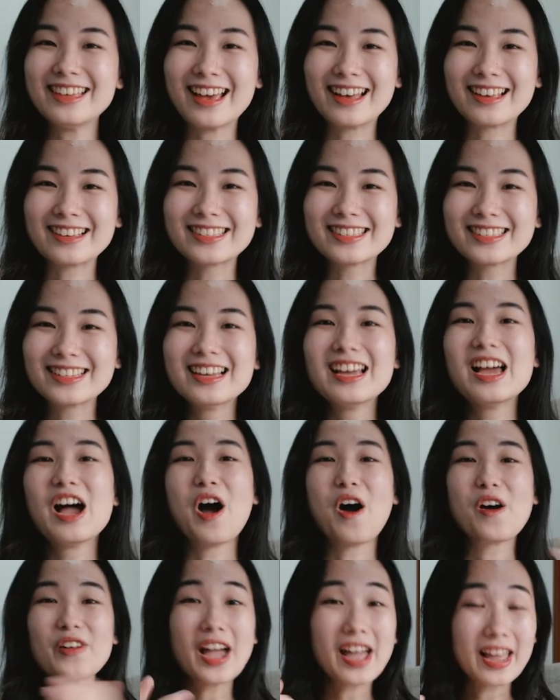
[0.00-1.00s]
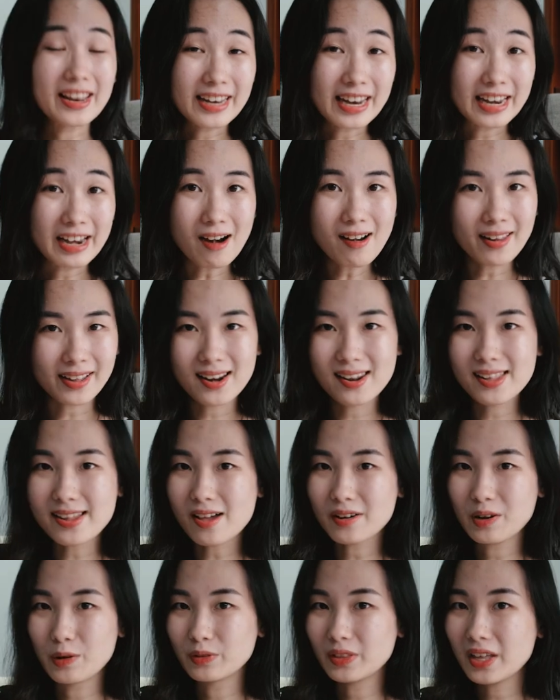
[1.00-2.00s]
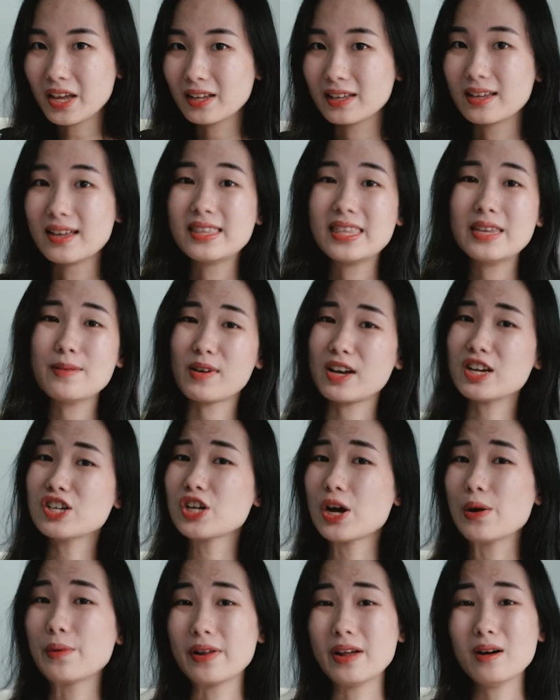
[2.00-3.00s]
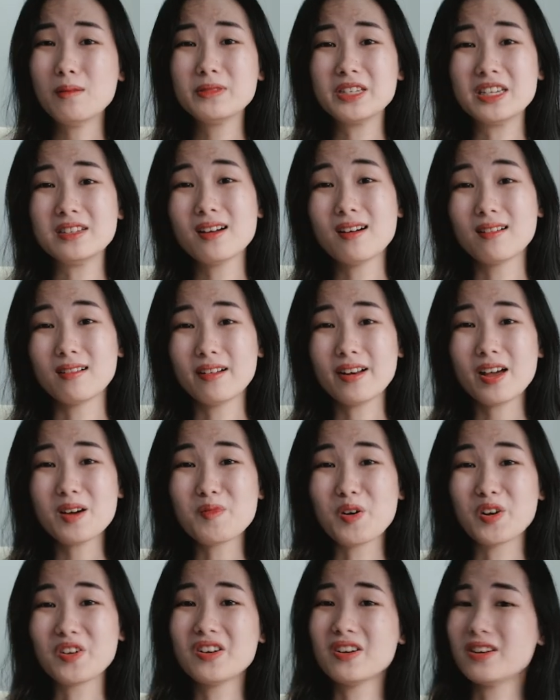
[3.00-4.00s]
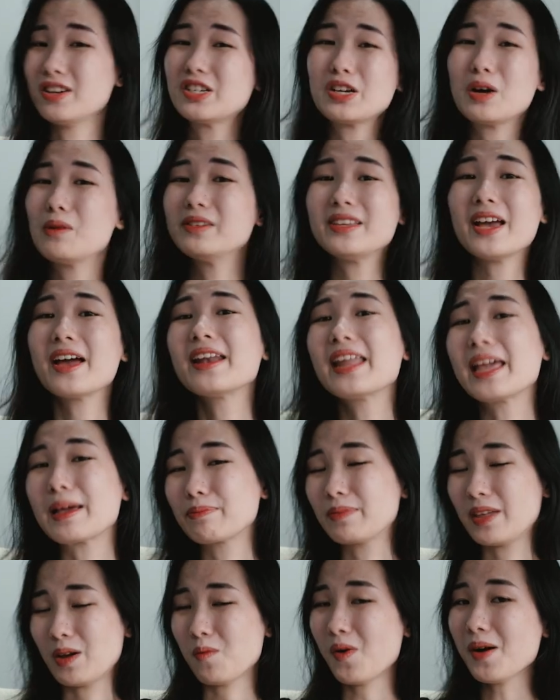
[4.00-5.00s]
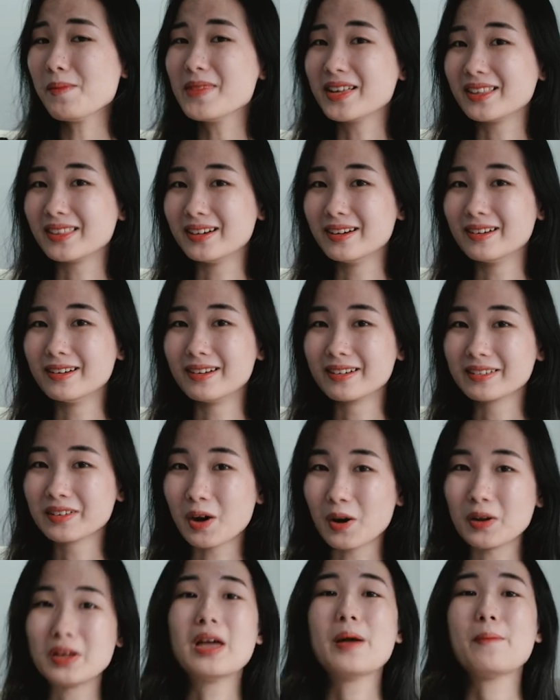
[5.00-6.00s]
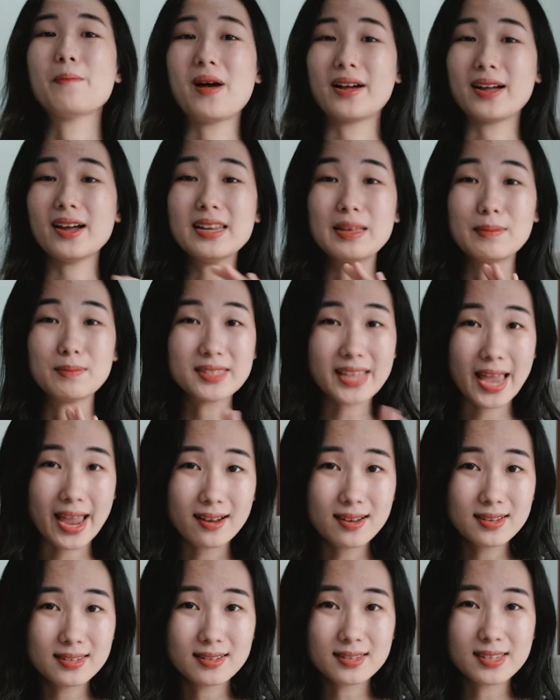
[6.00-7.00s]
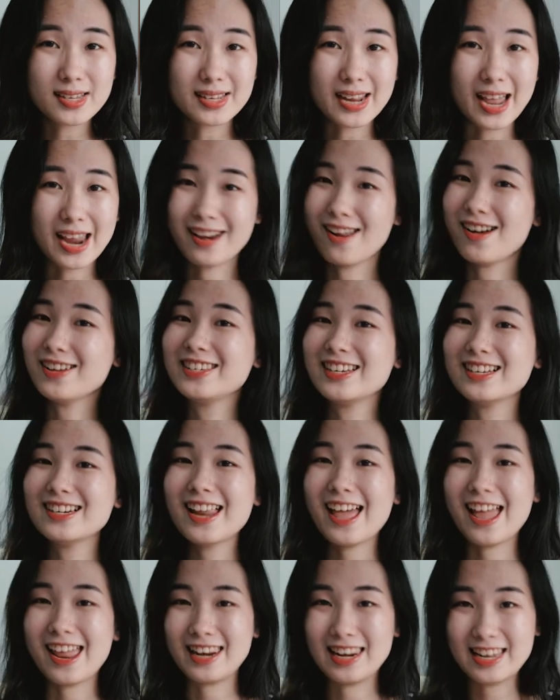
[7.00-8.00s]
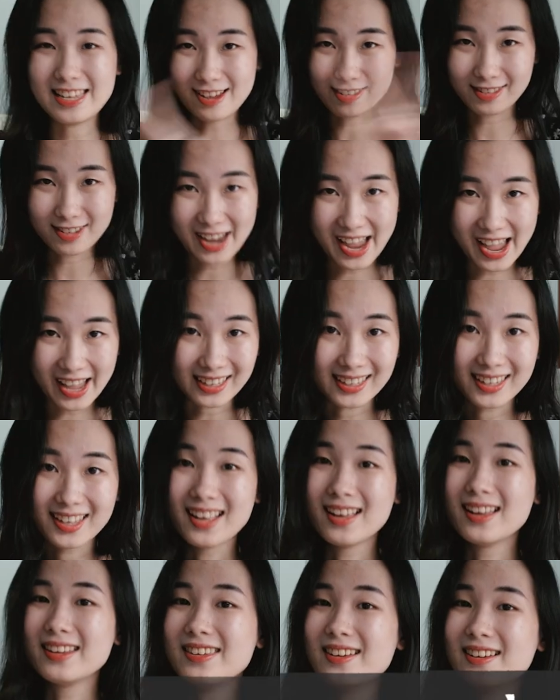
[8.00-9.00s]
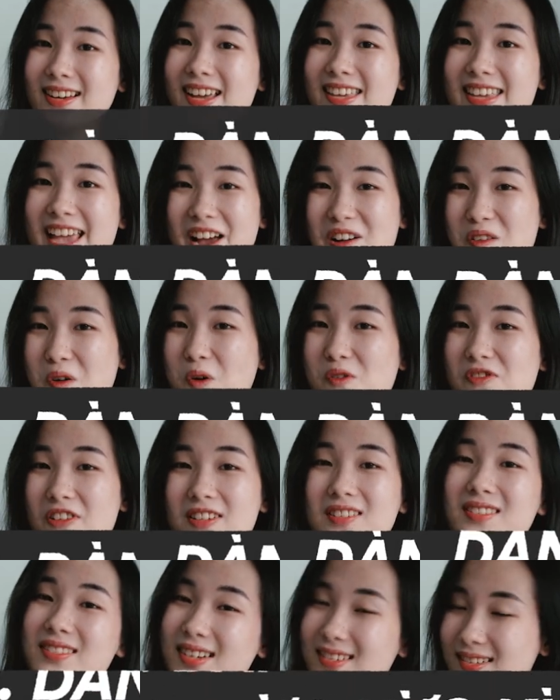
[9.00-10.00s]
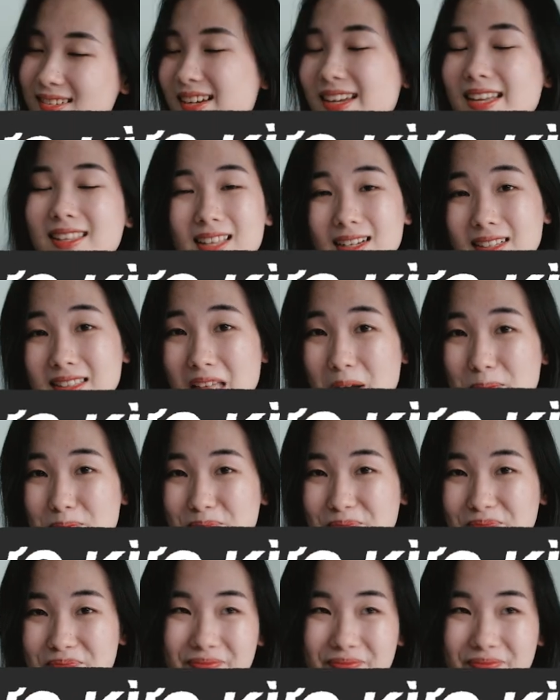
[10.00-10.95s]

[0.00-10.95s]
Yes. Ok, thì đó là cái lý do đầu tiên. Nhưng mà cái show này không chỉ ngừng ở đó mọi người, show trai đẹp thì quá bình thường rồi, mà cái điểm sáng ở chương trình này đó chính là lý do thứ hai, những cái dàn cố vấn cực kỳ tận tâm.